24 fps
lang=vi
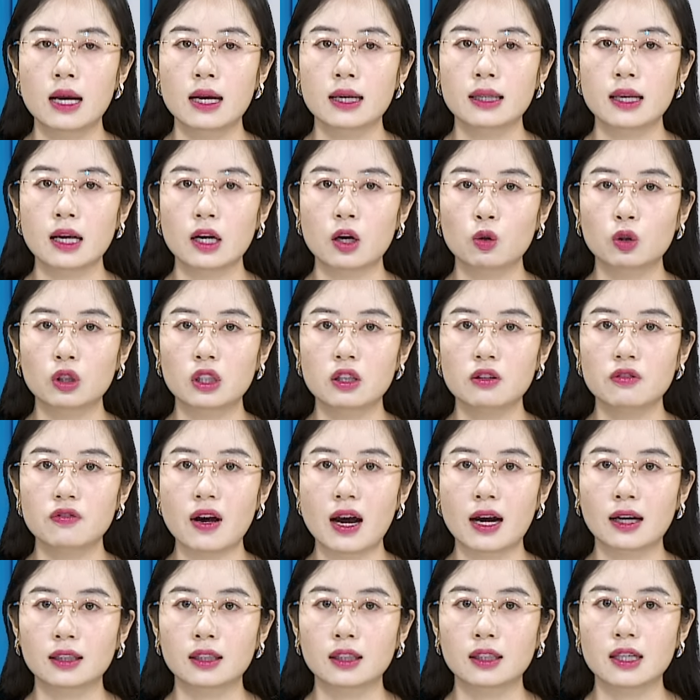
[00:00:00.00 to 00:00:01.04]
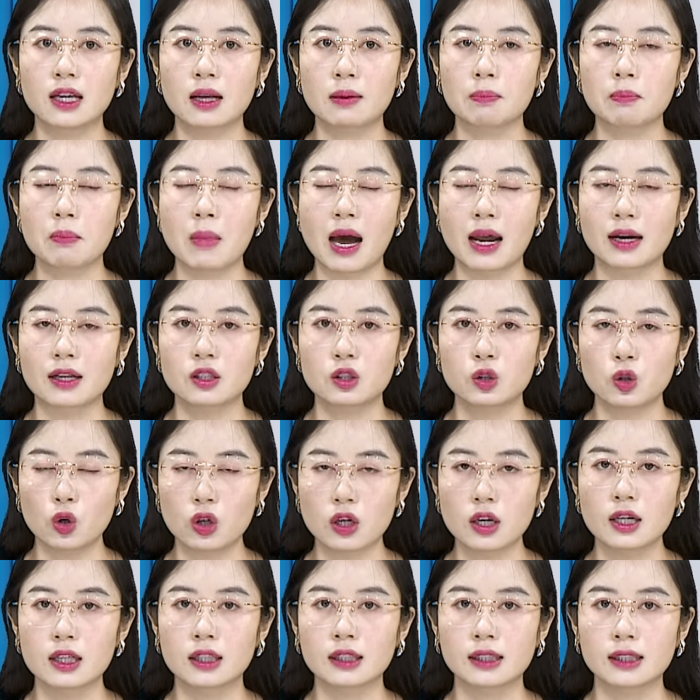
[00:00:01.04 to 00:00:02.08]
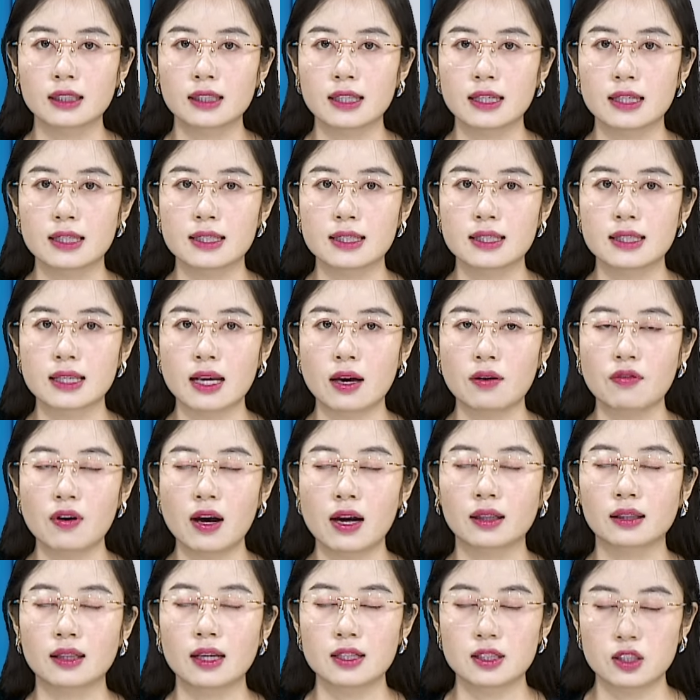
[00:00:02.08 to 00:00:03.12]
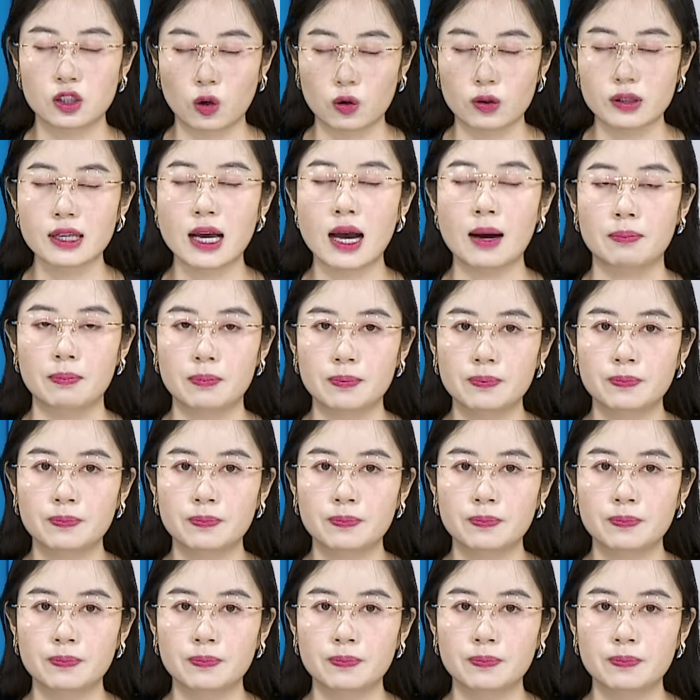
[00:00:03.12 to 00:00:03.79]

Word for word: nhà đầu tư vàng thực hiện bán chốt lời khiến giá vàng nhanh chóng giảm.